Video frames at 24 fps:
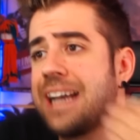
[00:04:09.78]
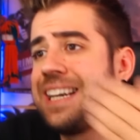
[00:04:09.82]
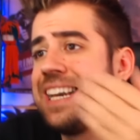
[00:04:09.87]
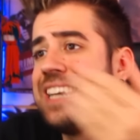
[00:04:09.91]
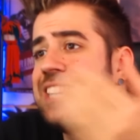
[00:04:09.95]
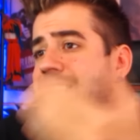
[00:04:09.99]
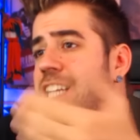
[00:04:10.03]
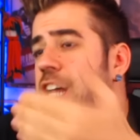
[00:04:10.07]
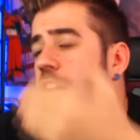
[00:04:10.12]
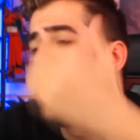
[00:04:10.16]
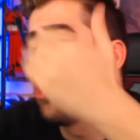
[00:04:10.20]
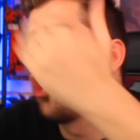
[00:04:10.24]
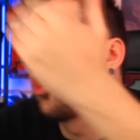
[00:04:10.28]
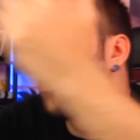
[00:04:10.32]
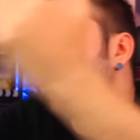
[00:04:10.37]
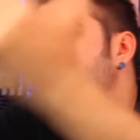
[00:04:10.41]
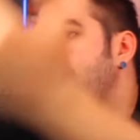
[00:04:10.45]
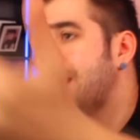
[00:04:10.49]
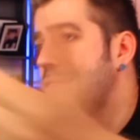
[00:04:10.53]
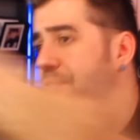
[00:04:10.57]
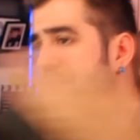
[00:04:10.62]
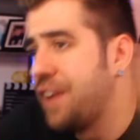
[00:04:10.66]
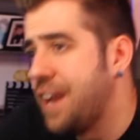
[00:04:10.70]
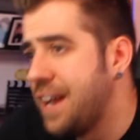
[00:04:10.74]
¿a quién se le
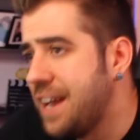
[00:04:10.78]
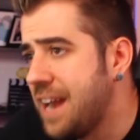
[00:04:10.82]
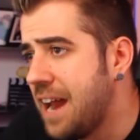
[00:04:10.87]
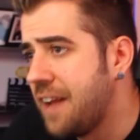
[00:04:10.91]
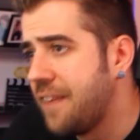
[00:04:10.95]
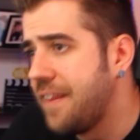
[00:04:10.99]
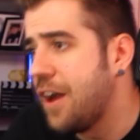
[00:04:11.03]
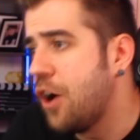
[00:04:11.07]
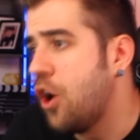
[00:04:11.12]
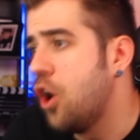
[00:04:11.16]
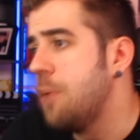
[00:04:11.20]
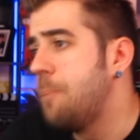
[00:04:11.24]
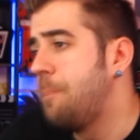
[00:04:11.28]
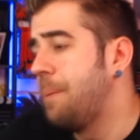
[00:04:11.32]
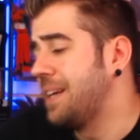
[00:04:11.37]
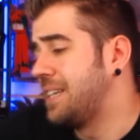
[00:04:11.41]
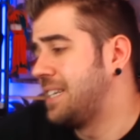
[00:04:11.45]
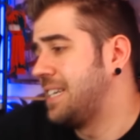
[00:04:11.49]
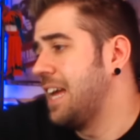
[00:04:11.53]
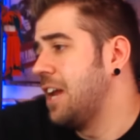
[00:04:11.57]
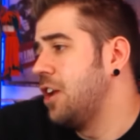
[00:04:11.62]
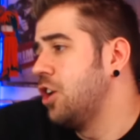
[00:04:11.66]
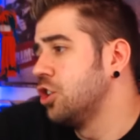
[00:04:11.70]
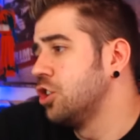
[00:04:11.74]
ocurre frenar de golpe?
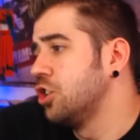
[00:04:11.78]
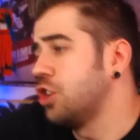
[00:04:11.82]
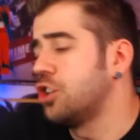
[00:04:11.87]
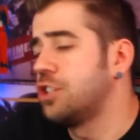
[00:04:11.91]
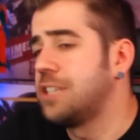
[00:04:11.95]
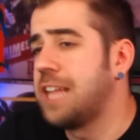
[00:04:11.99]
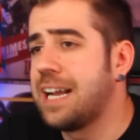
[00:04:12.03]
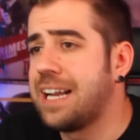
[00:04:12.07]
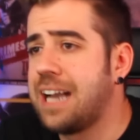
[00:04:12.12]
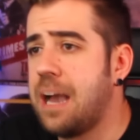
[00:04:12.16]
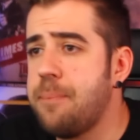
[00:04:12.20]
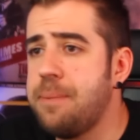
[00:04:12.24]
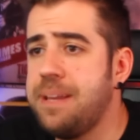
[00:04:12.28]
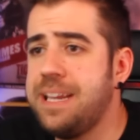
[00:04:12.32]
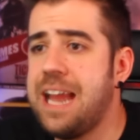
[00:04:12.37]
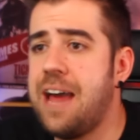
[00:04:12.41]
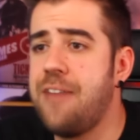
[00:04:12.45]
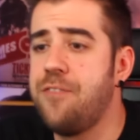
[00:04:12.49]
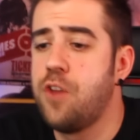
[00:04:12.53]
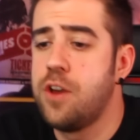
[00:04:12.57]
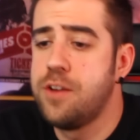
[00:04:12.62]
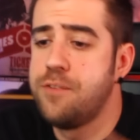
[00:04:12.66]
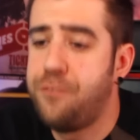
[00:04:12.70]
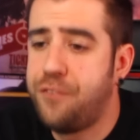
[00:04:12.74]
Si el otro está
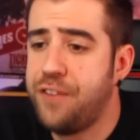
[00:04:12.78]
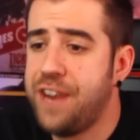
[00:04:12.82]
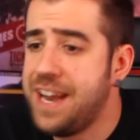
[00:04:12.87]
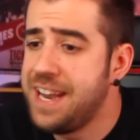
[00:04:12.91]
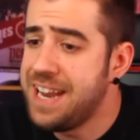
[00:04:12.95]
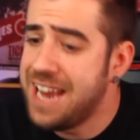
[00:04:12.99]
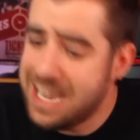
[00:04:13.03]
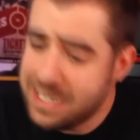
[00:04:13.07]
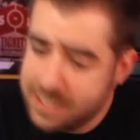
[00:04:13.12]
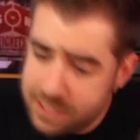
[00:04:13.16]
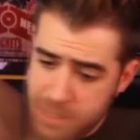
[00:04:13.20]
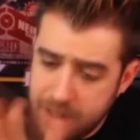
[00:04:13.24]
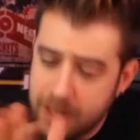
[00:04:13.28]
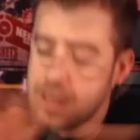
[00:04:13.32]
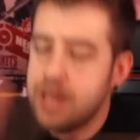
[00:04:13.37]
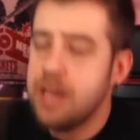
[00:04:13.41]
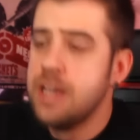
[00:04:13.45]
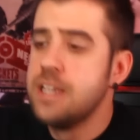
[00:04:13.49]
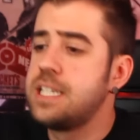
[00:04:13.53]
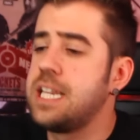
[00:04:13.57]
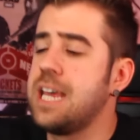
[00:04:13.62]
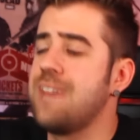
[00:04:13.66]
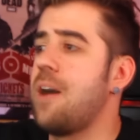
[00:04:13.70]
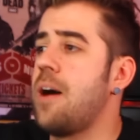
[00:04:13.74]
caminando y frenas,
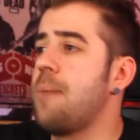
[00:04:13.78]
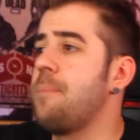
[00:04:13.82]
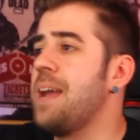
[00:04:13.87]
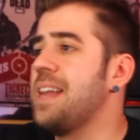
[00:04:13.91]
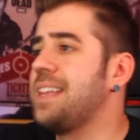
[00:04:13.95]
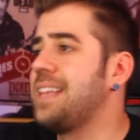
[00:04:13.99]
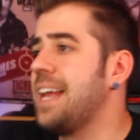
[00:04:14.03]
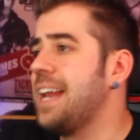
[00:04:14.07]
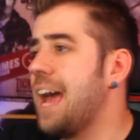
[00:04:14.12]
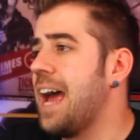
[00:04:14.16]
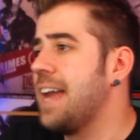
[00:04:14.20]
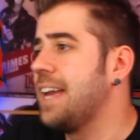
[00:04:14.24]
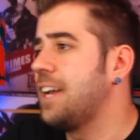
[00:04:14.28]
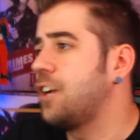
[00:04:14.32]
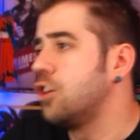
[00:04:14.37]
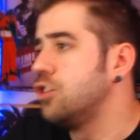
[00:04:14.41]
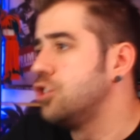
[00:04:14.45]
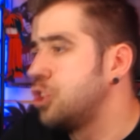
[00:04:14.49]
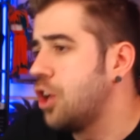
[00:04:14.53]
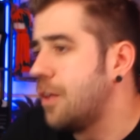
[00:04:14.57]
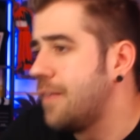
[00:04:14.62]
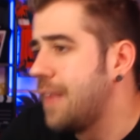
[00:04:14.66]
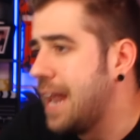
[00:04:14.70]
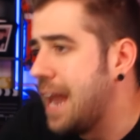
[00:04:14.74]
se va a meter ahí
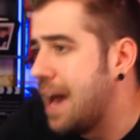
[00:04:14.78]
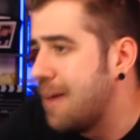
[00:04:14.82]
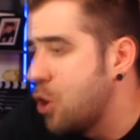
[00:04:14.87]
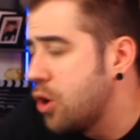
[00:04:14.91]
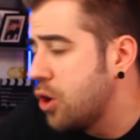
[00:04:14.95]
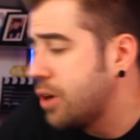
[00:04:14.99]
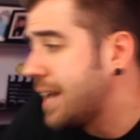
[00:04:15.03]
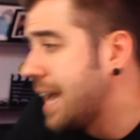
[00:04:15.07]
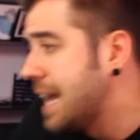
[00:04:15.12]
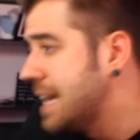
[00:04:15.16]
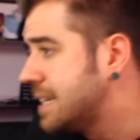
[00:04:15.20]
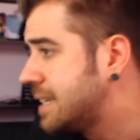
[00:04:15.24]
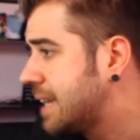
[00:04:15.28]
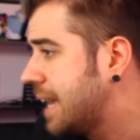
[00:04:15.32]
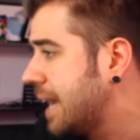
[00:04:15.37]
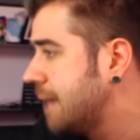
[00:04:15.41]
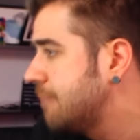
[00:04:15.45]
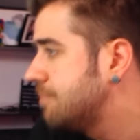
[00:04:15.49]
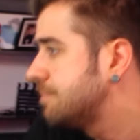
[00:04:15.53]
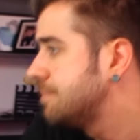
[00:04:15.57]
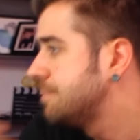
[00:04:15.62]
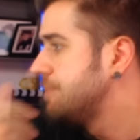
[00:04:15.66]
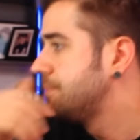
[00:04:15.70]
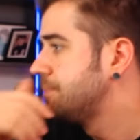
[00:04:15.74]
con toda la boca, es
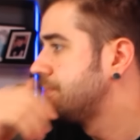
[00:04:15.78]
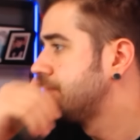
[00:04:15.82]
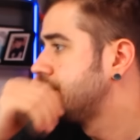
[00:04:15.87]
que...